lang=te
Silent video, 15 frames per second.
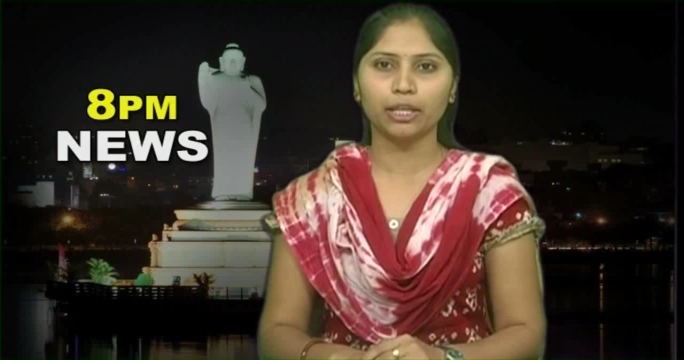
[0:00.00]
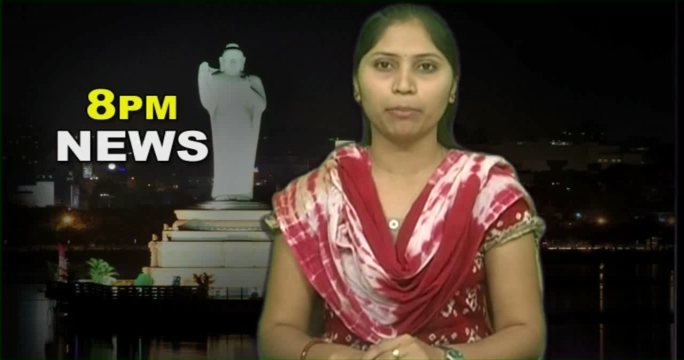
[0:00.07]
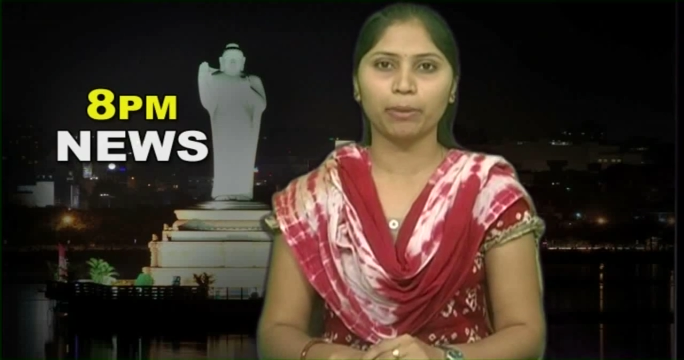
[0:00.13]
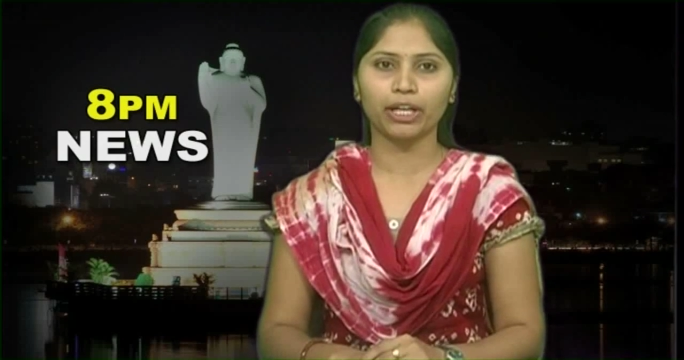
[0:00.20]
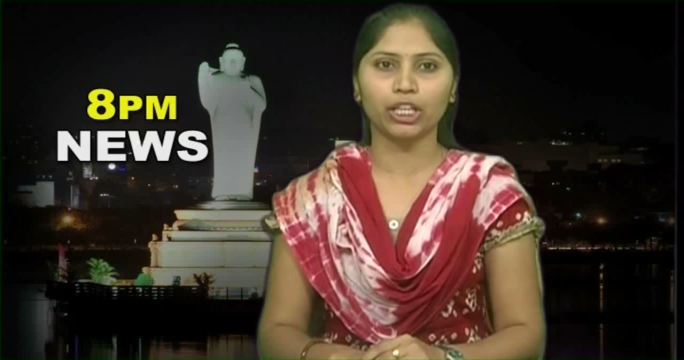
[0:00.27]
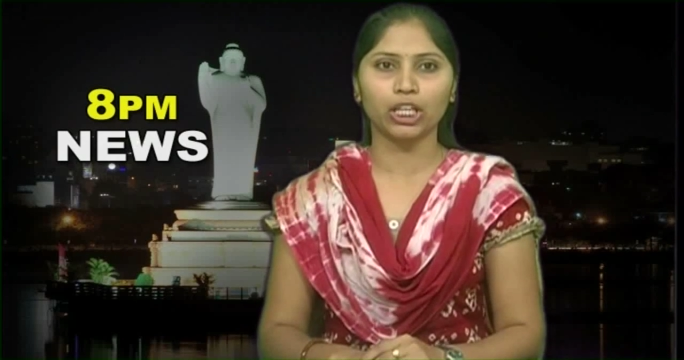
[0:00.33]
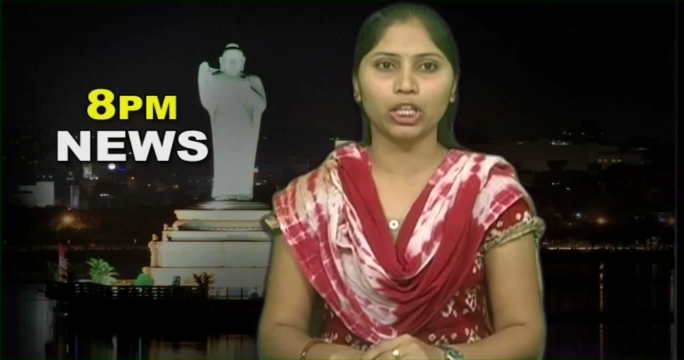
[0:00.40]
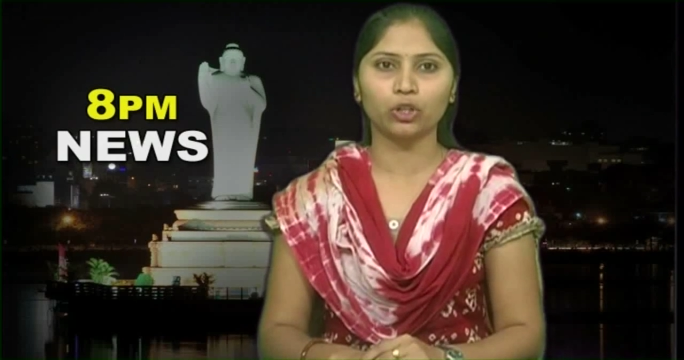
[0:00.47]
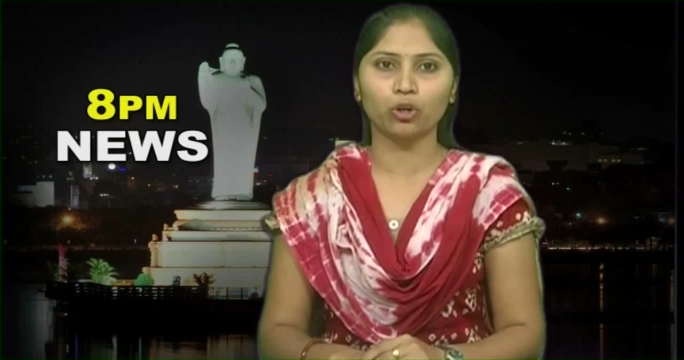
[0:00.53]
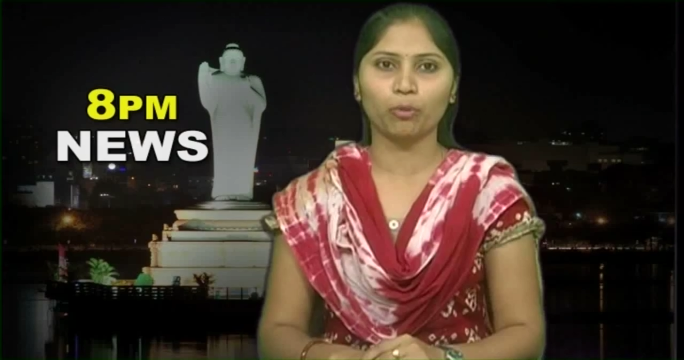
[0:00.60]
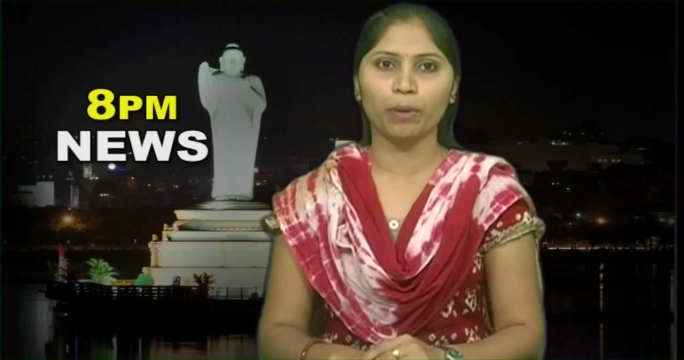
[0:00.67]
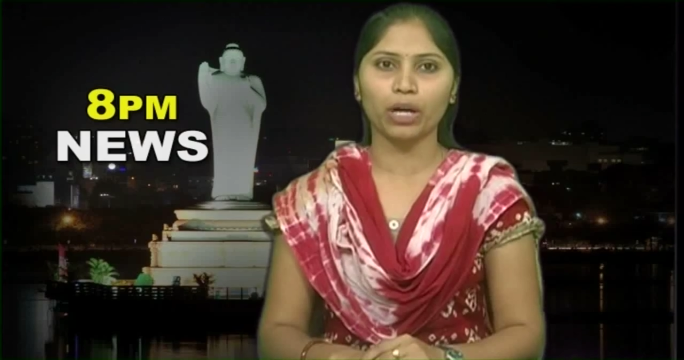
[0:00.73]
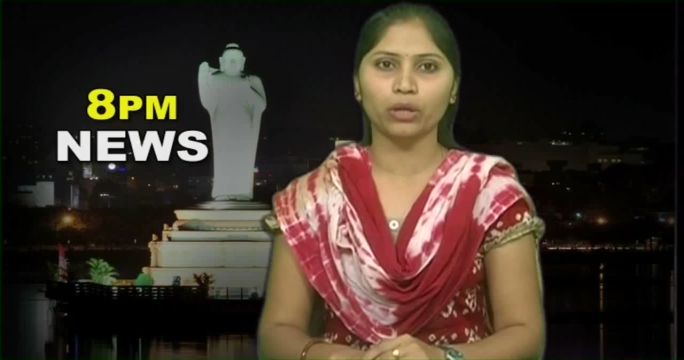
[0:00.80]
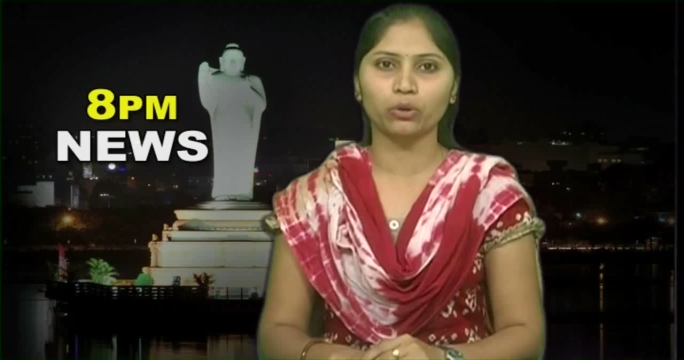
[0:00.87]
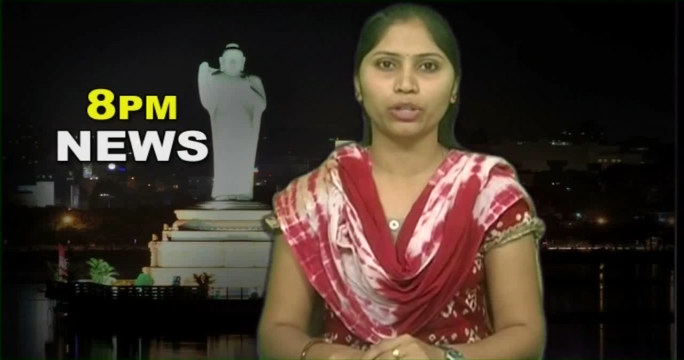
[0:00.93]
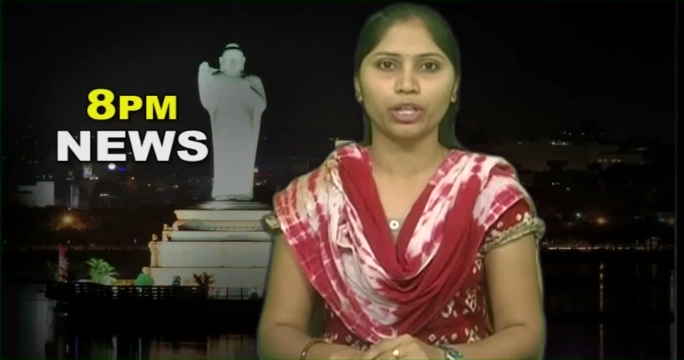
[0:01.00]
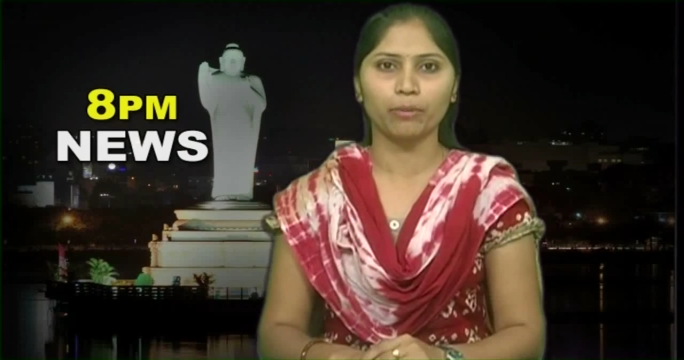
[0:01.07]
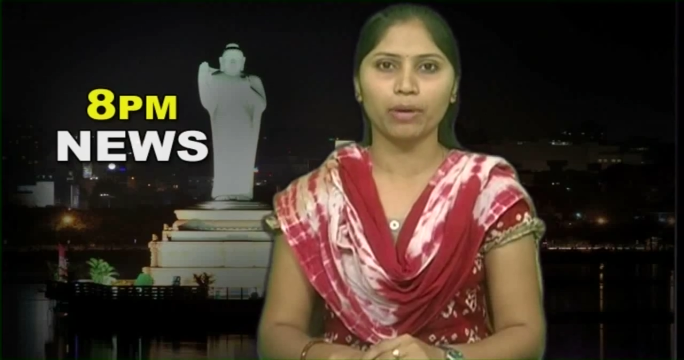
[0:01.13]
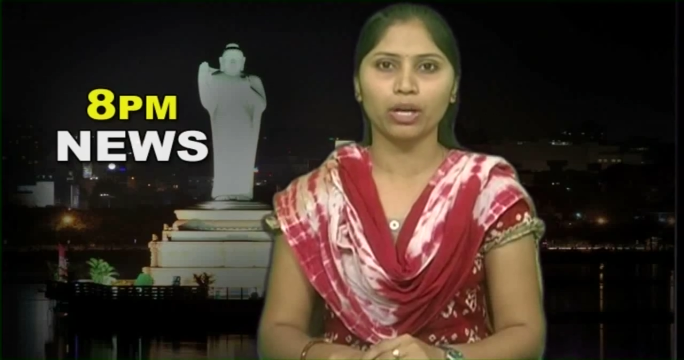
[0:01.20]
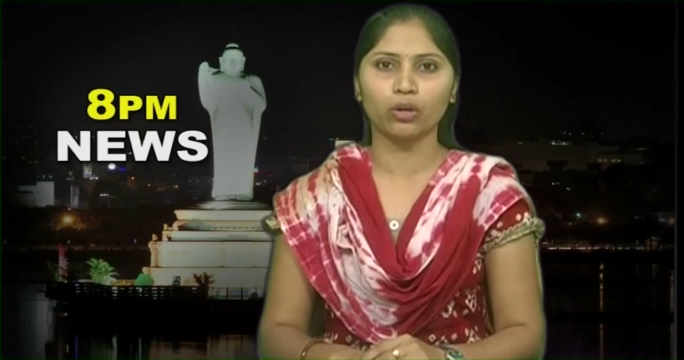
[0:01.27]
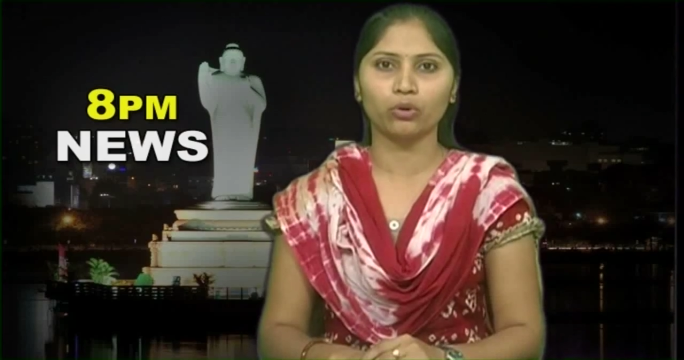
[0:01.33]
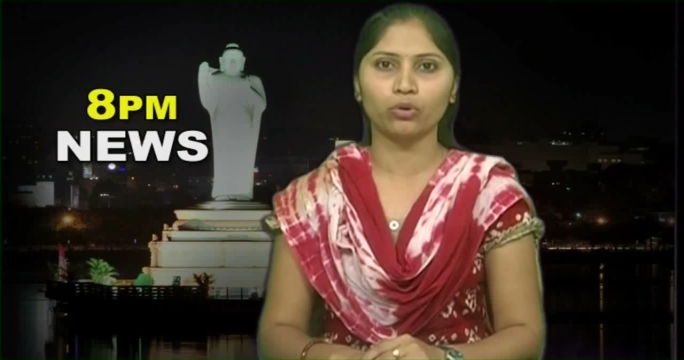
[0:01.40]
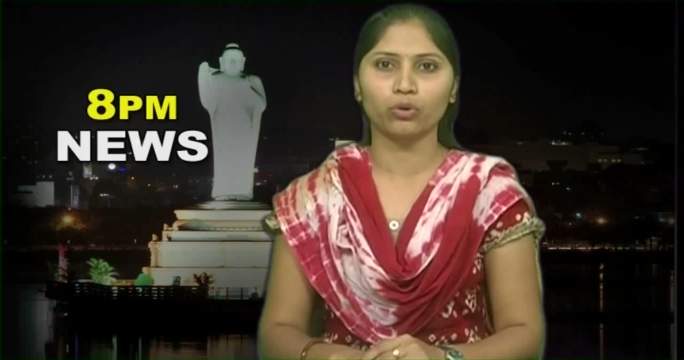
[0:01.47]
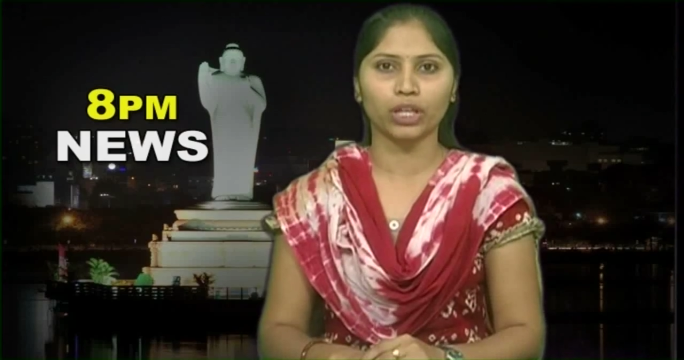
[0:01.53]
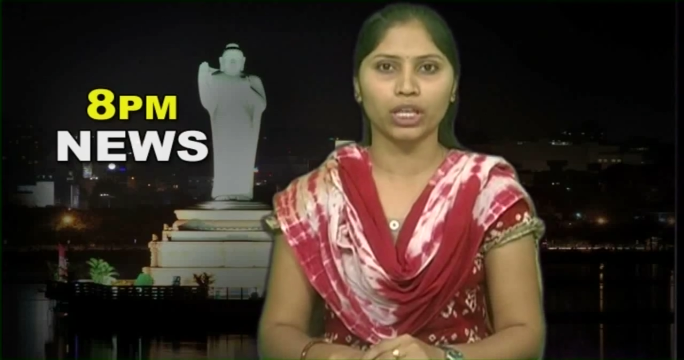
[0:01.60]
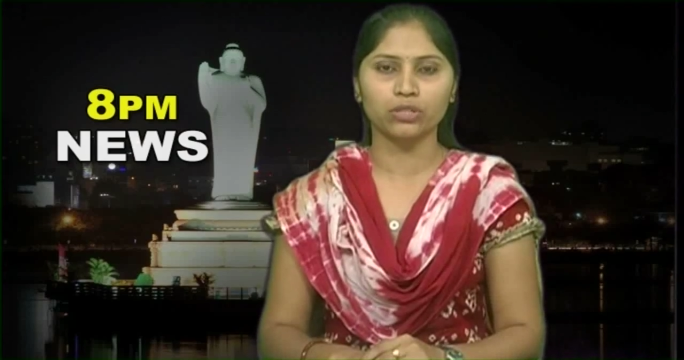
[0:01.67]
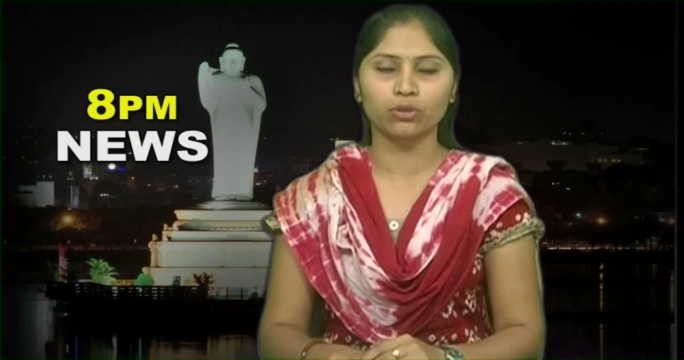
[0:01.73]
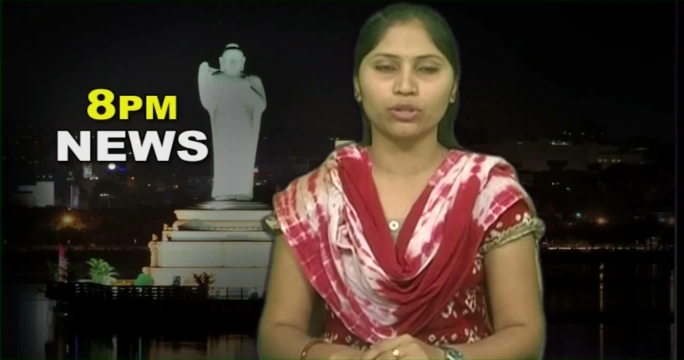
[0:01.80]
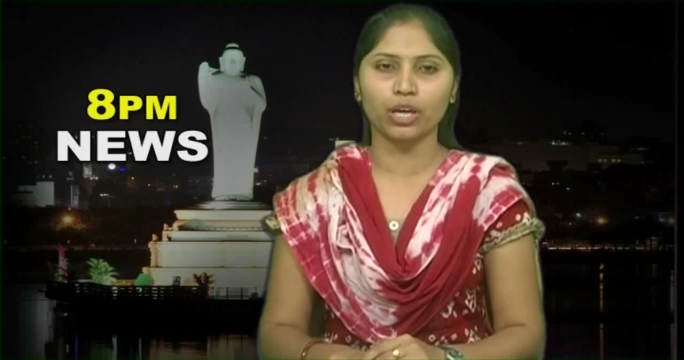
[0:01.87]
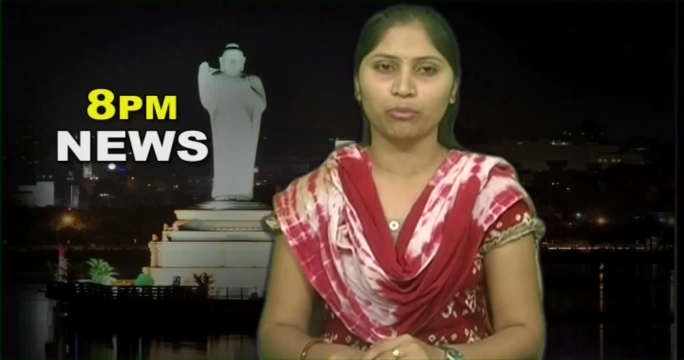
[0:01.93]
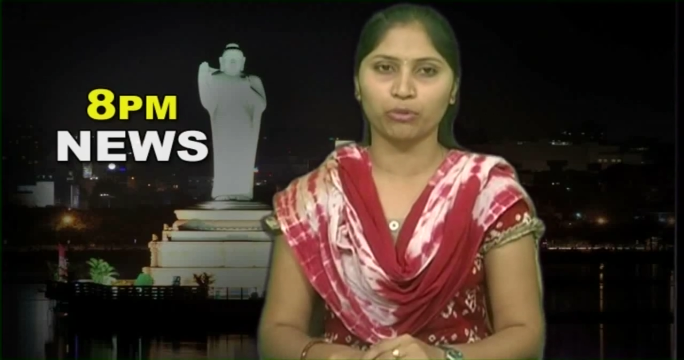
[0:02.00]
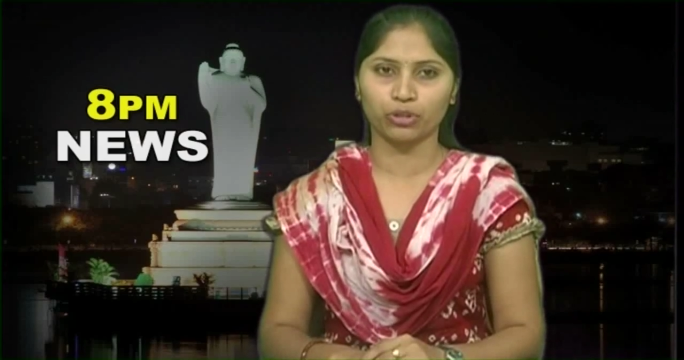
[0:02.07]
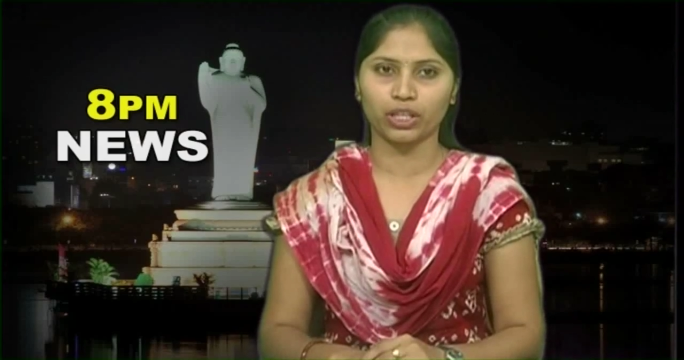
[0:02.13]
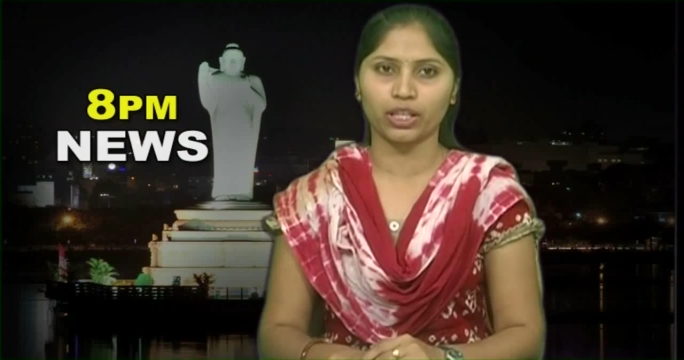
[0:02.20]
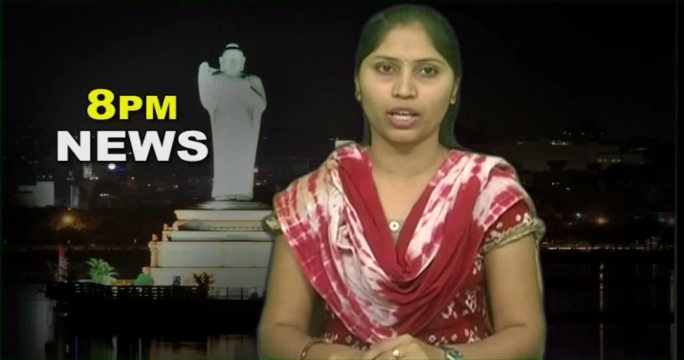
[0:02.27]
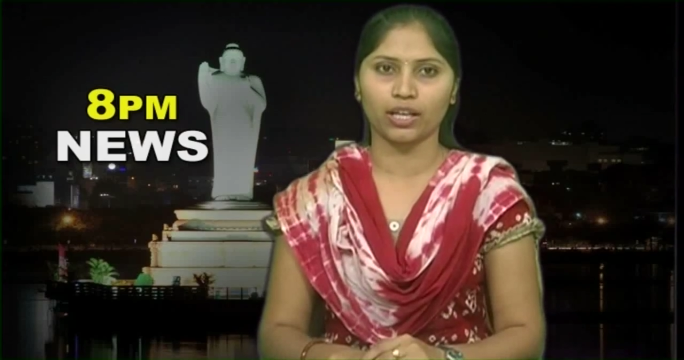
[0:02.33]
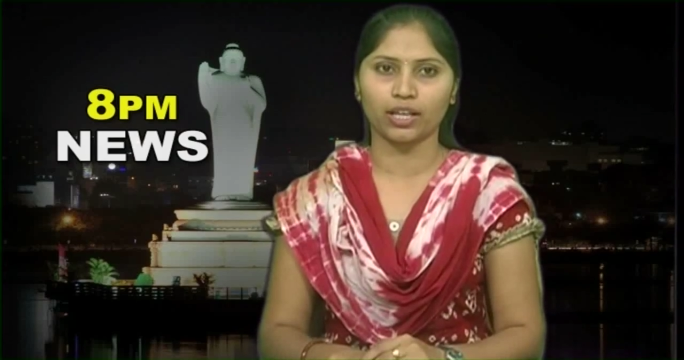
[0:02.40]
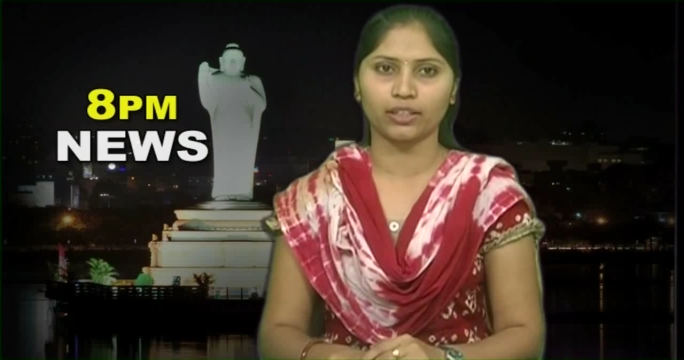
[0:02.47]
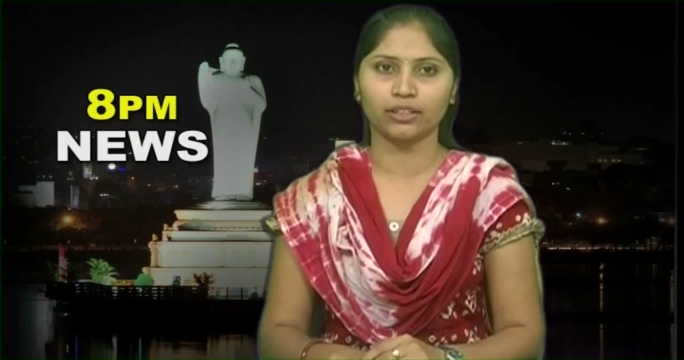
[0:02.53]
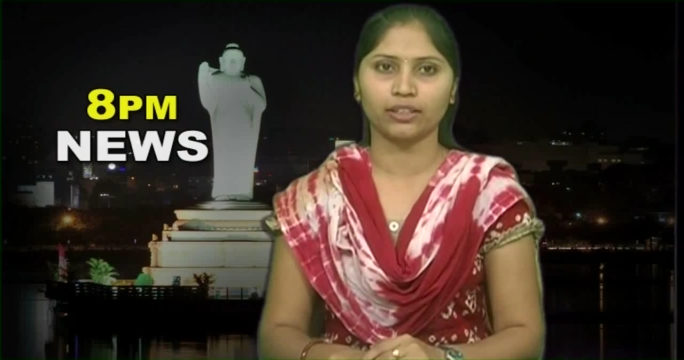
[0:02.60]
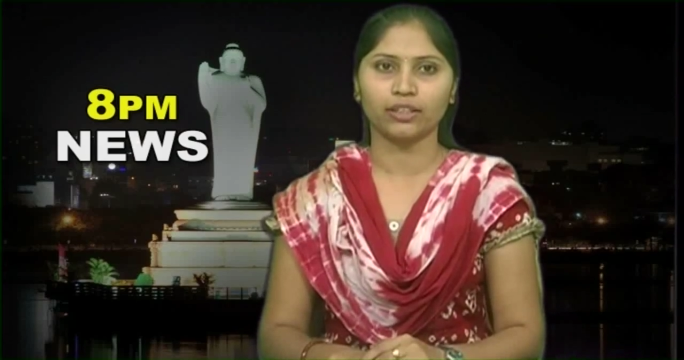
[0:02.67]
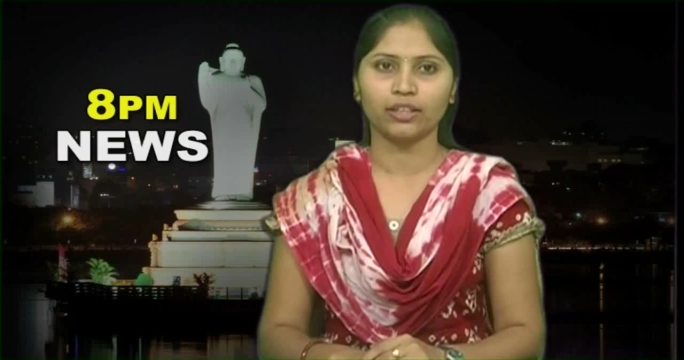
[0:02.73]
దీనిపై ఢిల్లీతో పాటు నిర్మల్లోనూ కేసులు నమోదయ్యాయి